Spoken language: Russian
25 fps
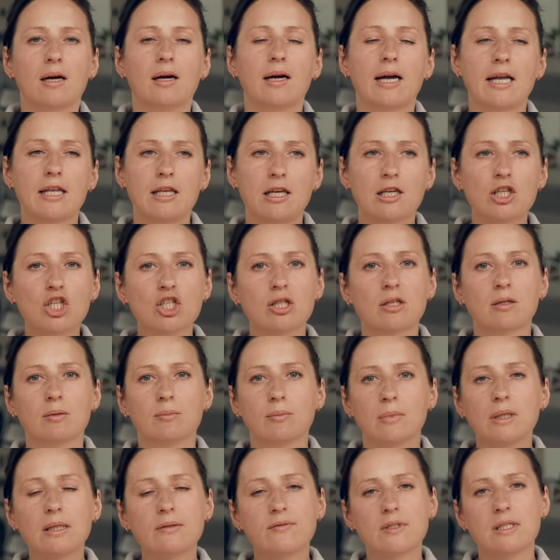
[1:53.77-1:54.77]
Конечно,
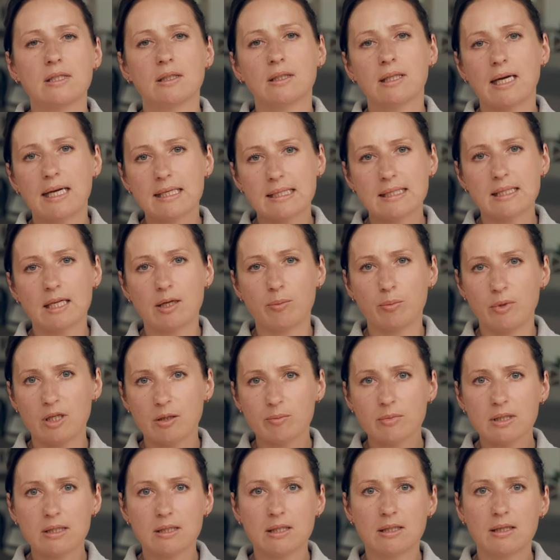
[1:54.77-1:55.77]
мы всегда
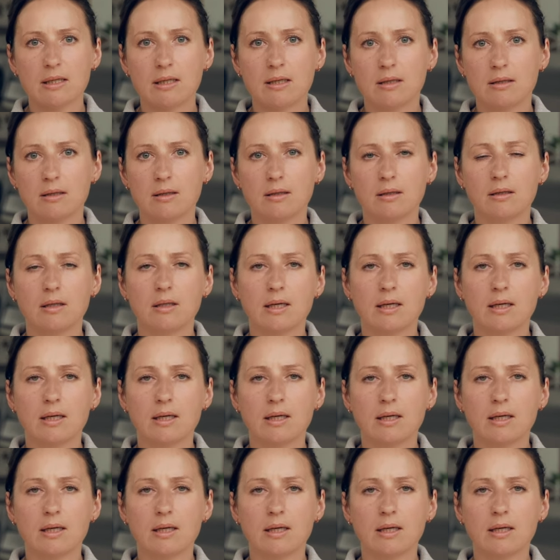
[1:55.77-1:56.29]
стремимся